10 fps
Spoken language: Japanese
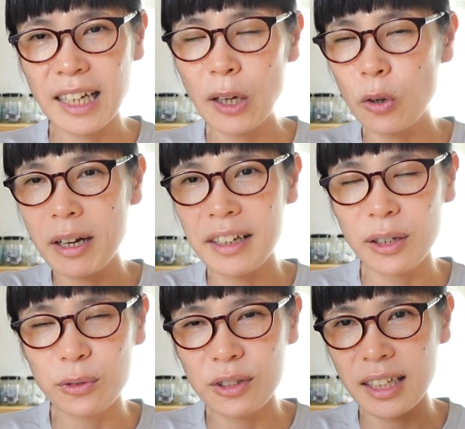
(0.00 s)
顔周り
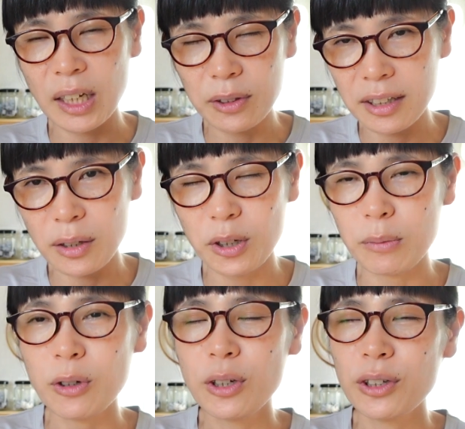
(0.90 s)
が雰囲気変わったりとか
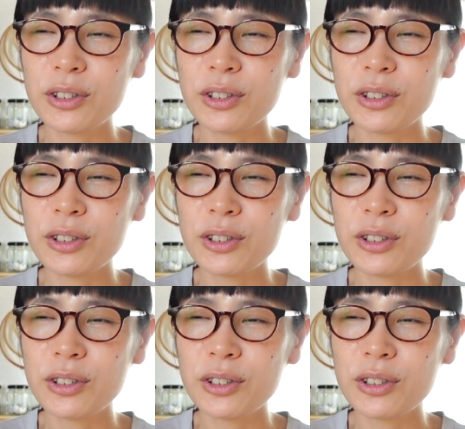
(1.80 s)
も